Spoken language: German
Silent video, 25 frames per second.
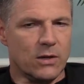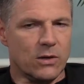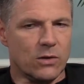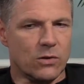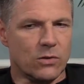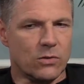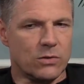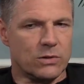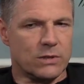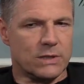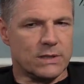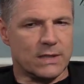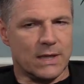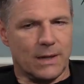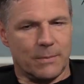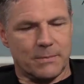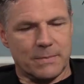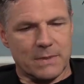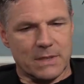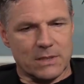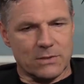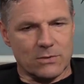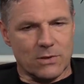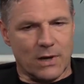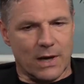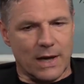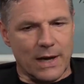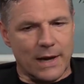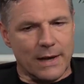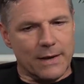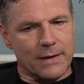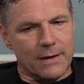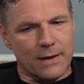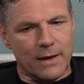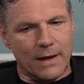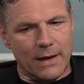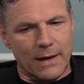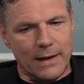Und ich habe da so
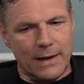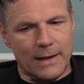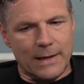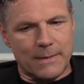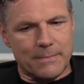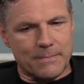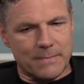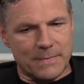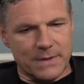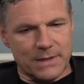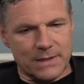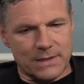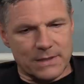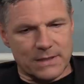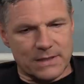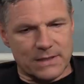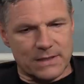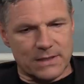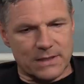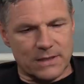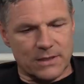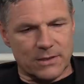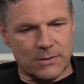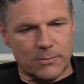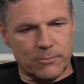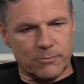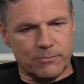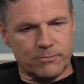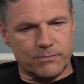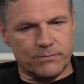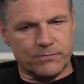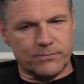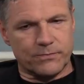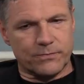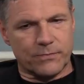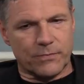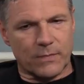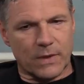ein Erlebnis,
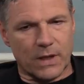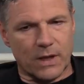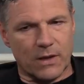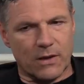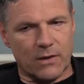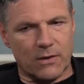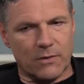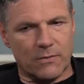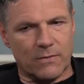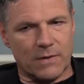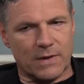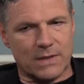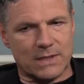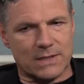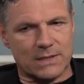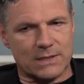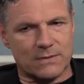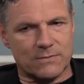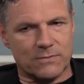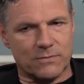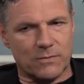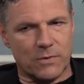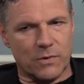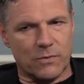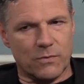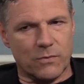ähm, was,